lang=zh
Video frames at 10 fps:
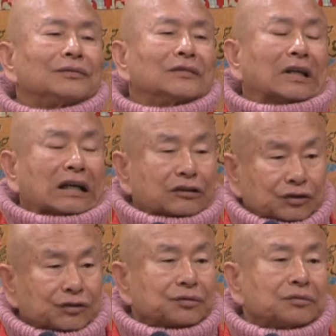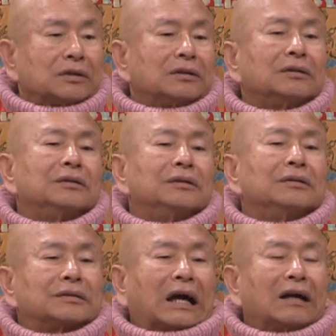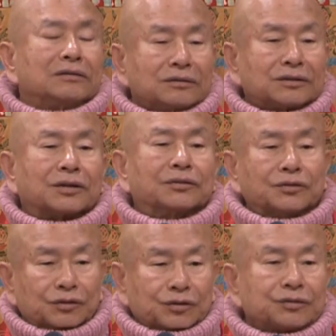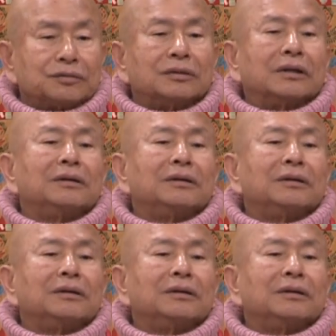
那知呢？贪嗔知呢？